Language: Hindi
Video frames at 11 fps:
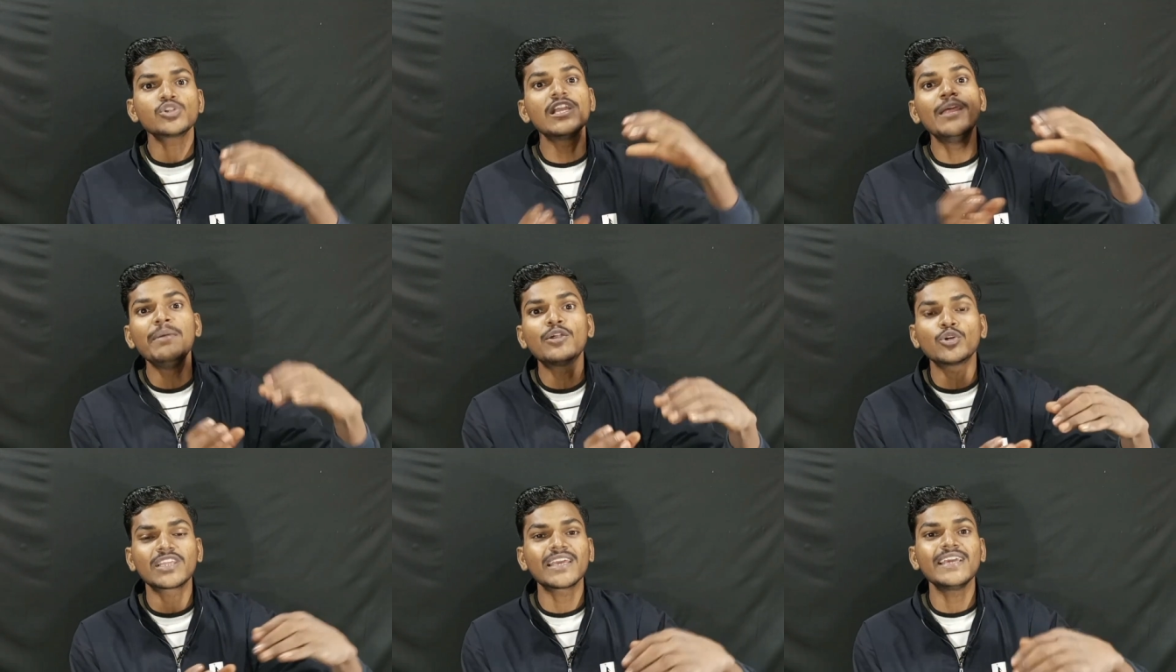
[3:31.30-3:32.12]
कुछ
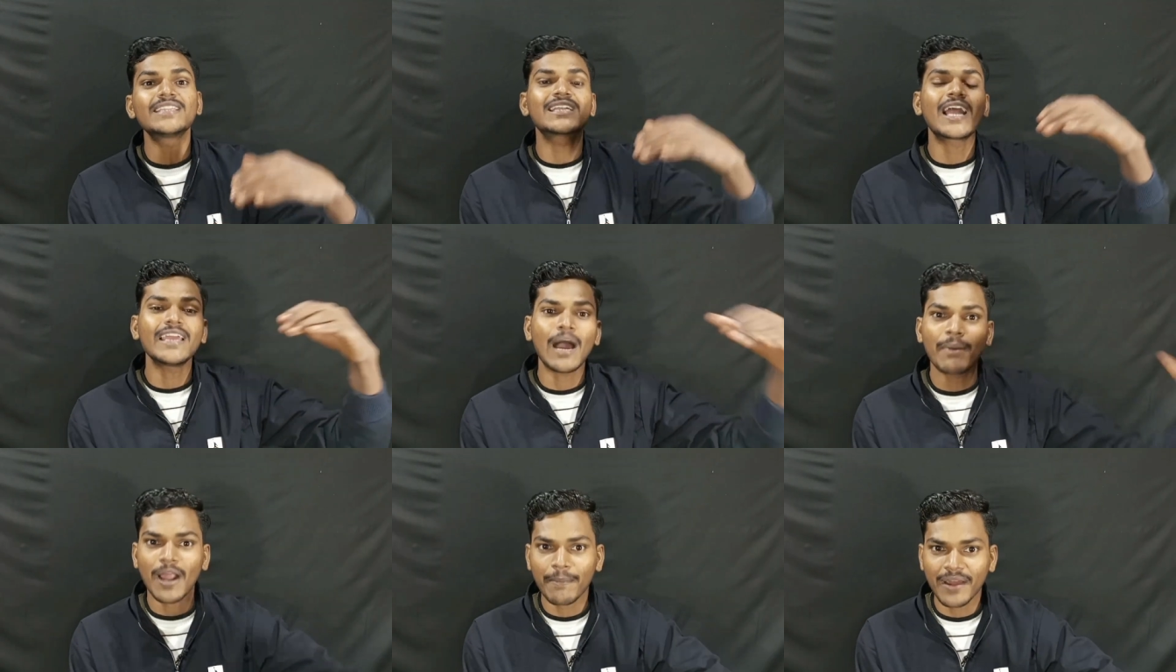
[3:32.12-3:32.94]
लिमिट होती है कि इतना
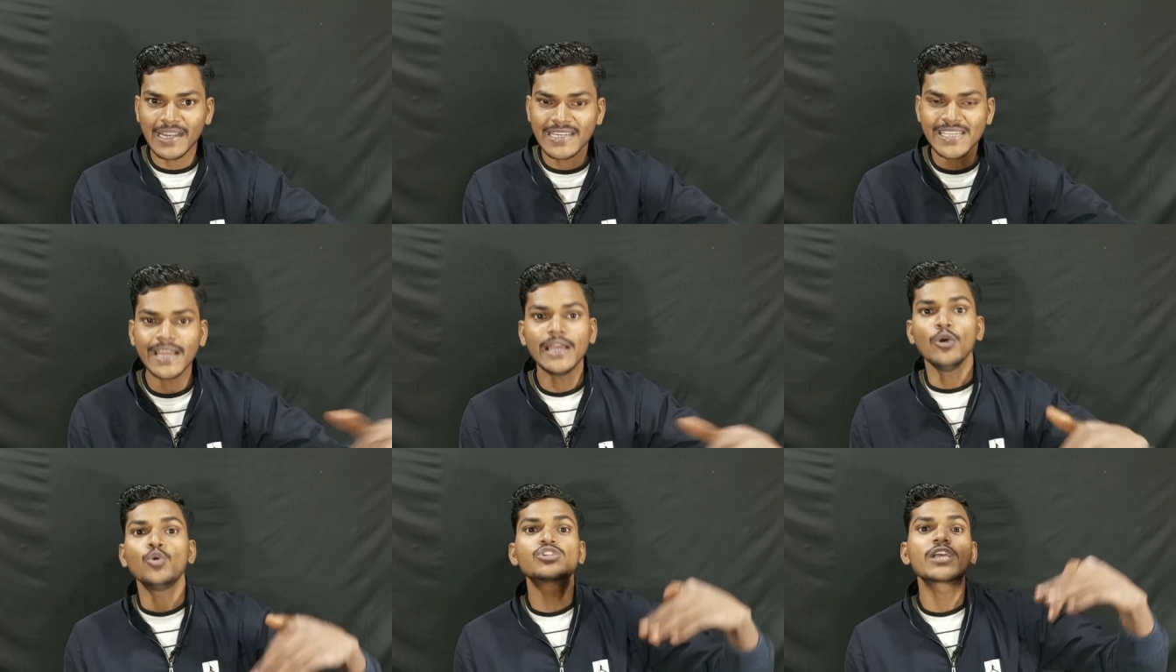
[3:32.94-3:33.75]
यहाँ पर आप कर लीजिए
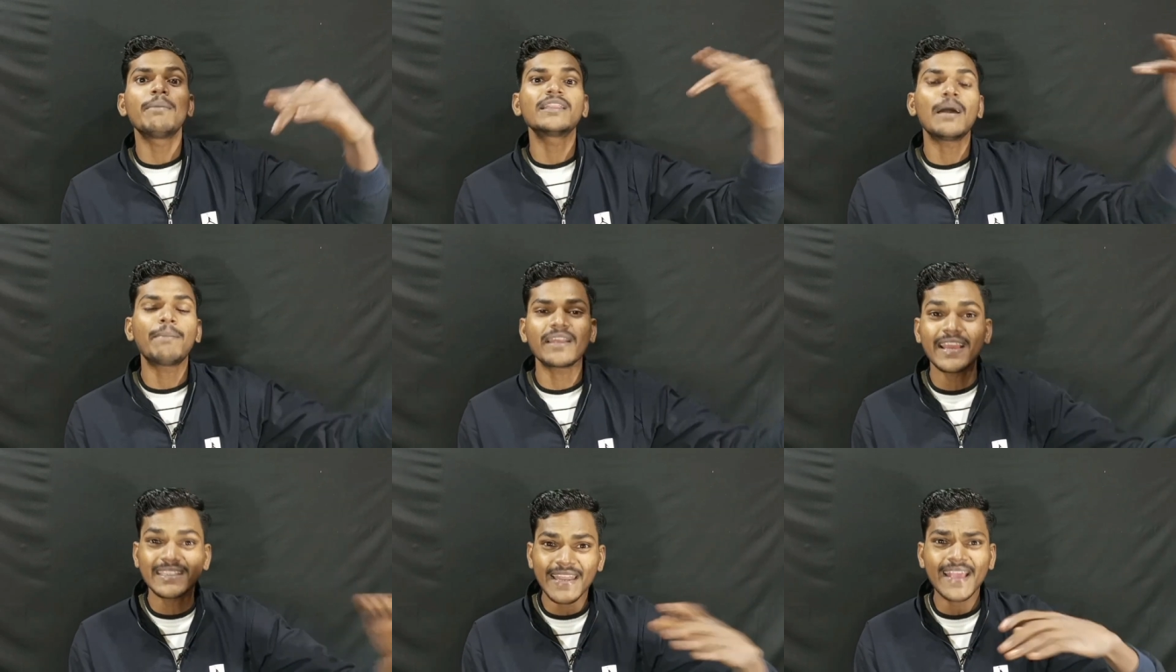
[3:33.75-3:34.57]
उसके बाद यहाँ पर
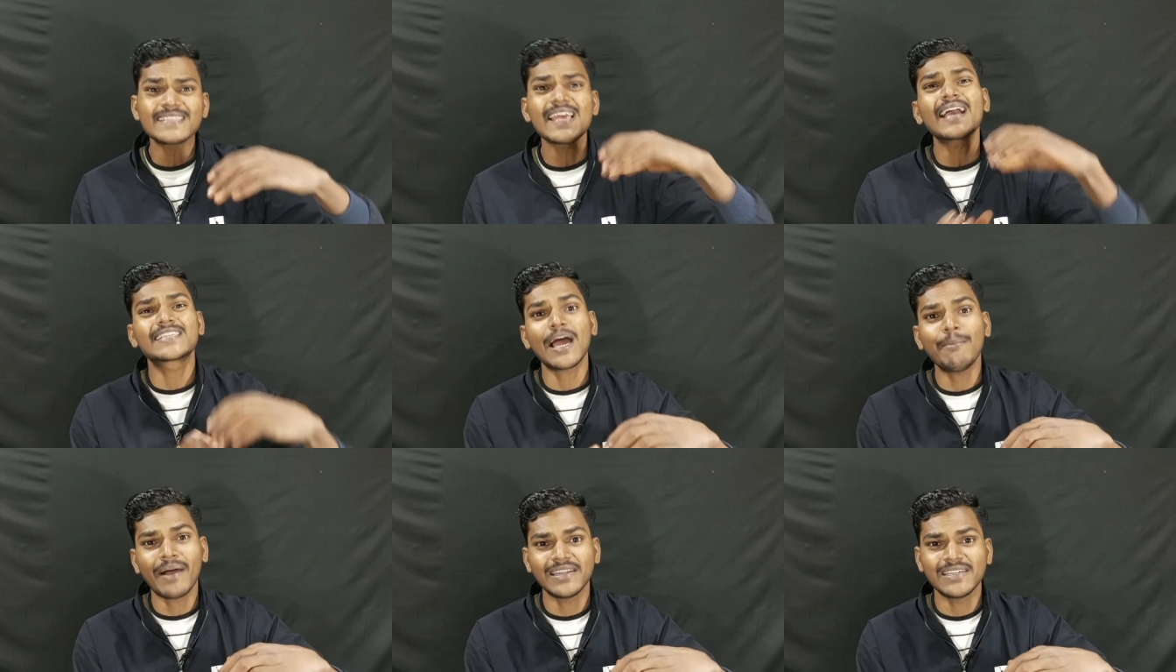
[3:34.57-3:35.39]
एक तरीके से
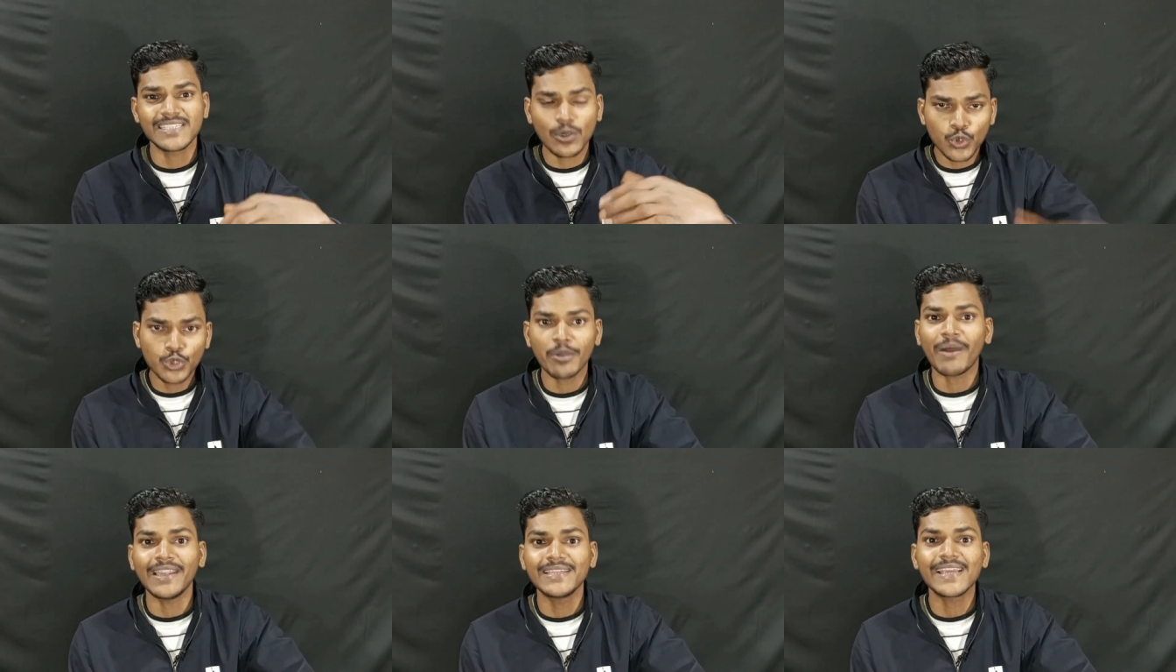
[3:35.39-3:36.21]
एग्जाम मान लीजिए कुछ भी
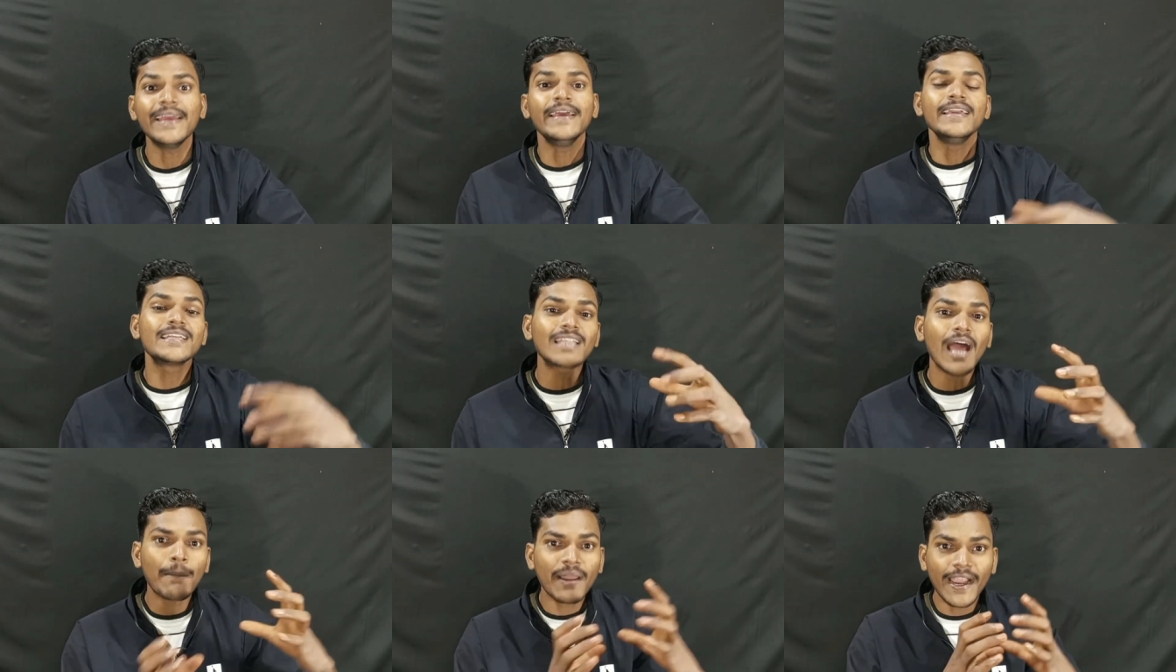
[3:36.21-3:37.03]
मान लीजिए
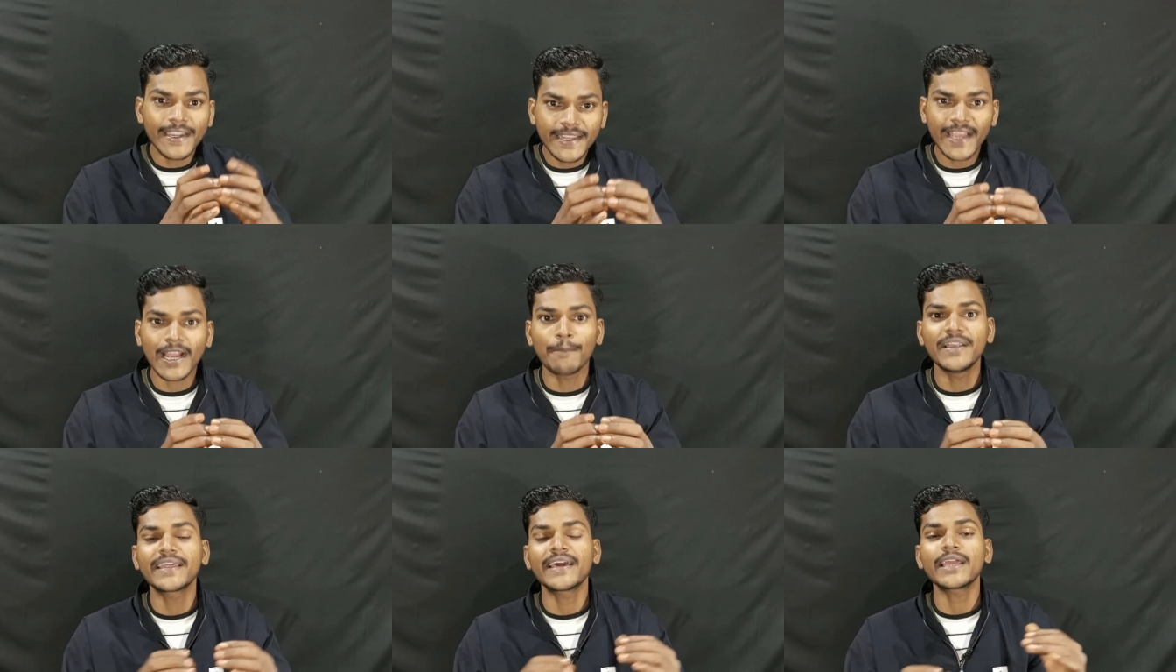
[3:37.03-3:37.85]
इतना आप क्राइटेरिया
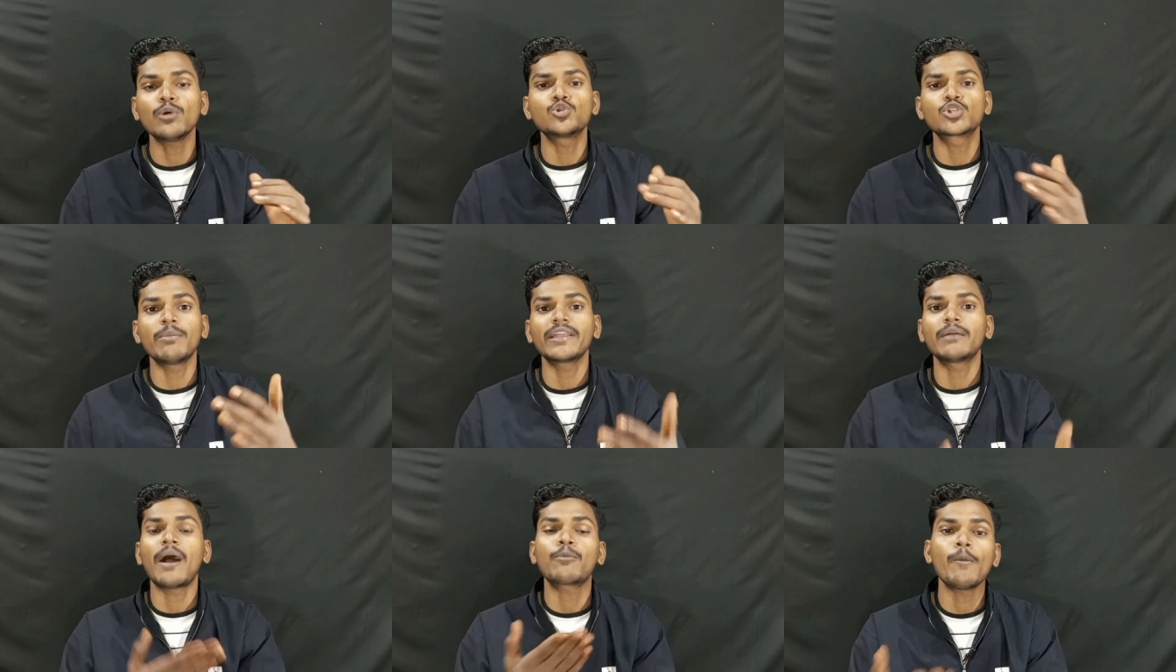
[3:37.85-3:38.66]
कंप्लीट करेंगे उसके
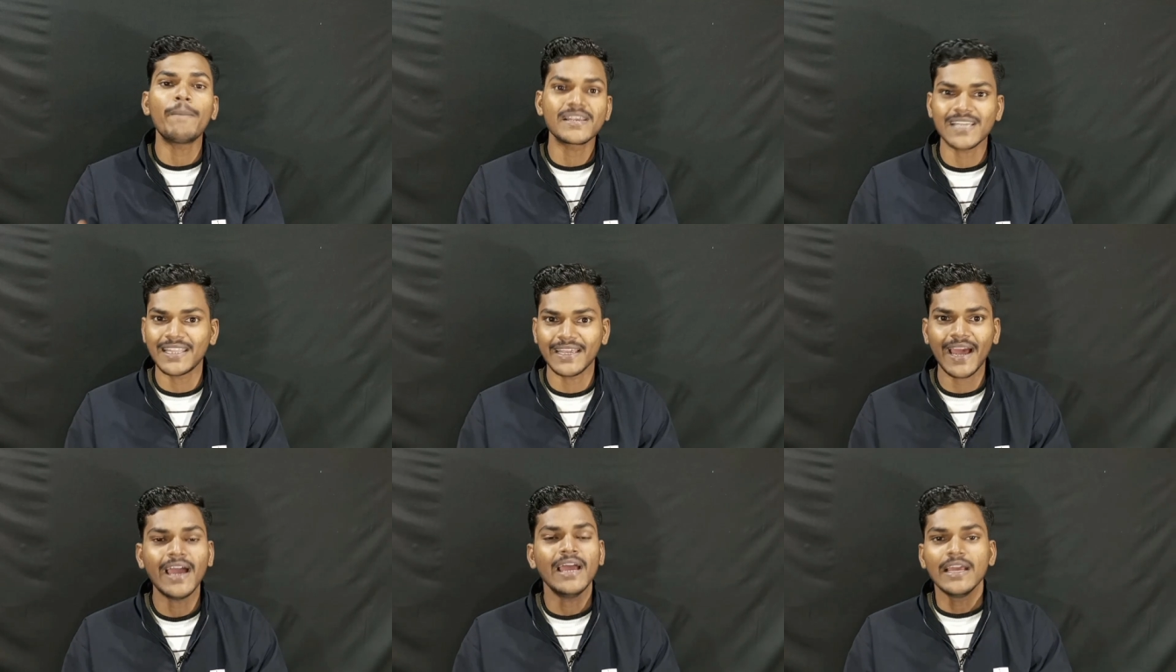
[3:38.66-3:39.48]
बाद हम आपको पैसा
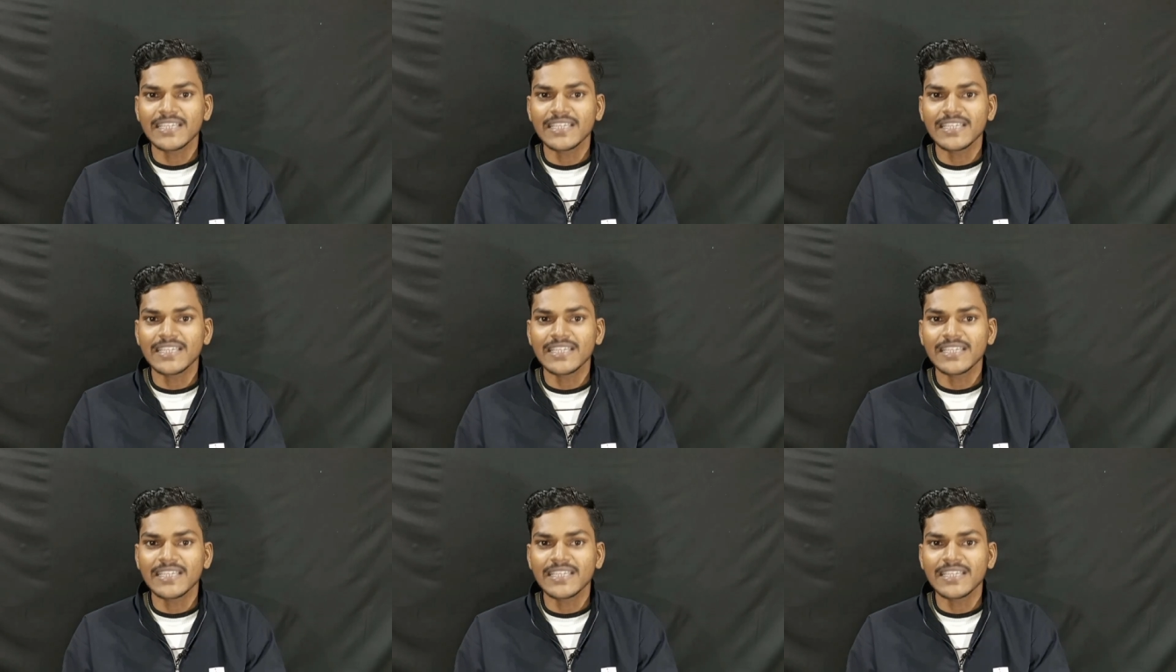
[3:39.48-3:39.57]
देना